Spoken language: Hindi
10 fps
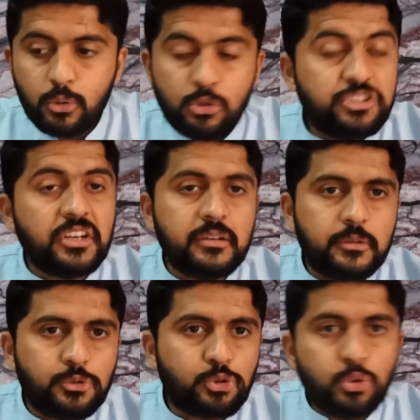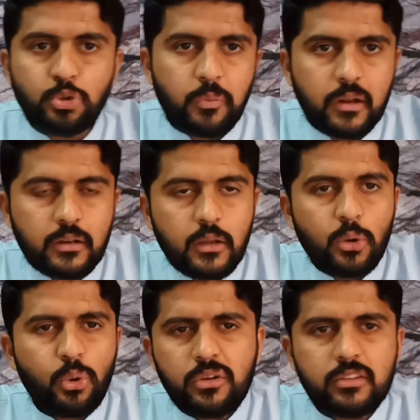गुलशन टू टू वन
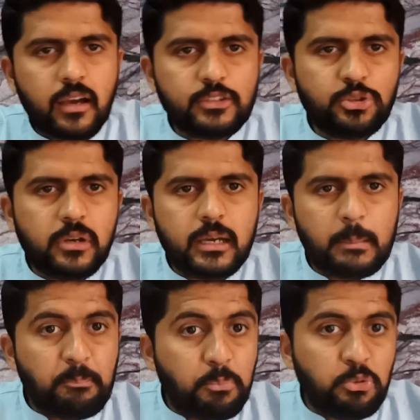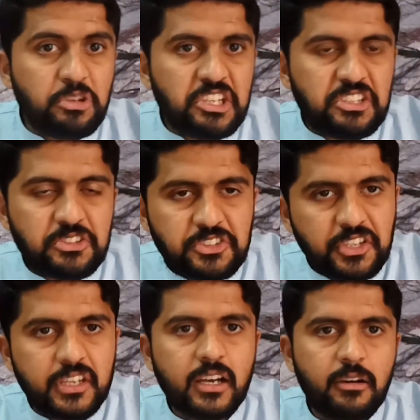और इसका जो है पूरे
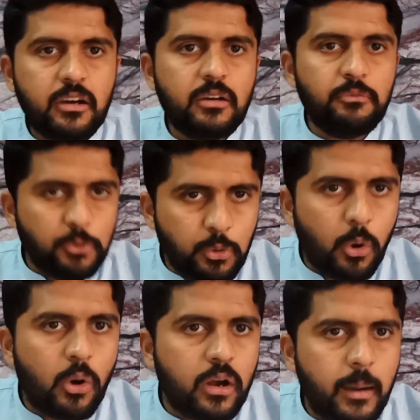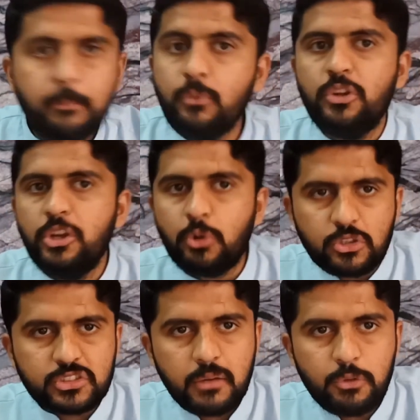सिटी का व्यू होगा पूरी
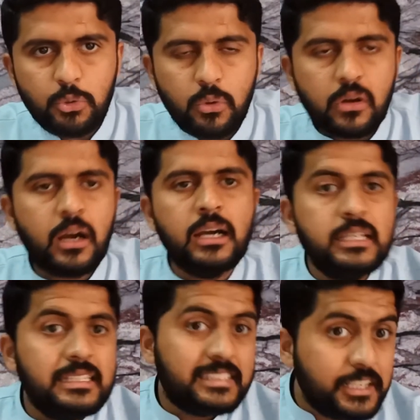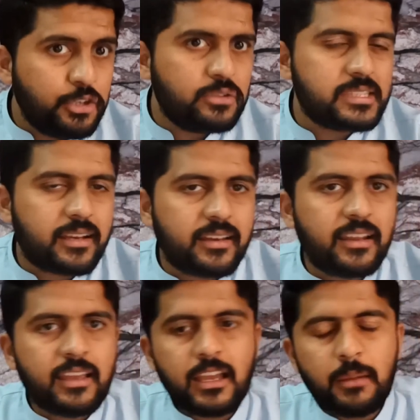रोड्स का व्यू होगा सिटी को चेक
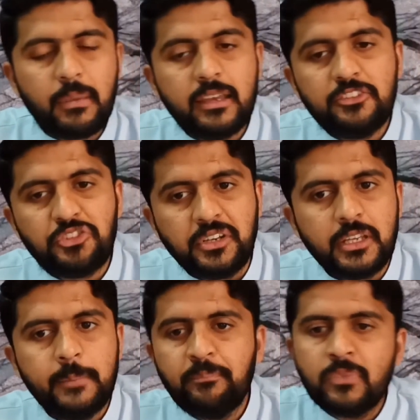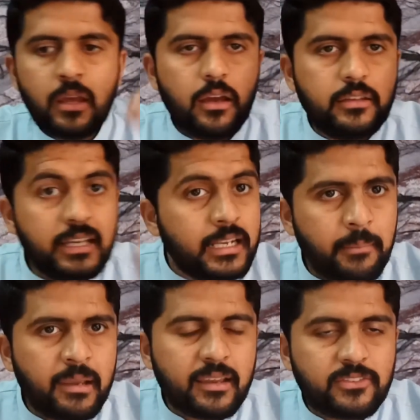करेंगे कि भाई सिटी दिखने
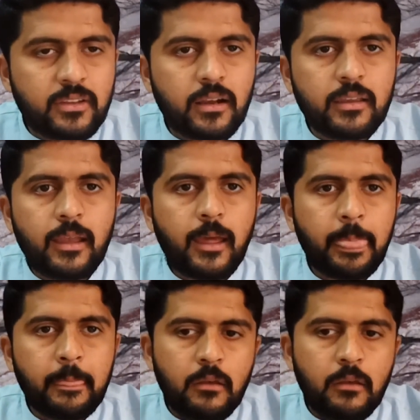में किस तरह की है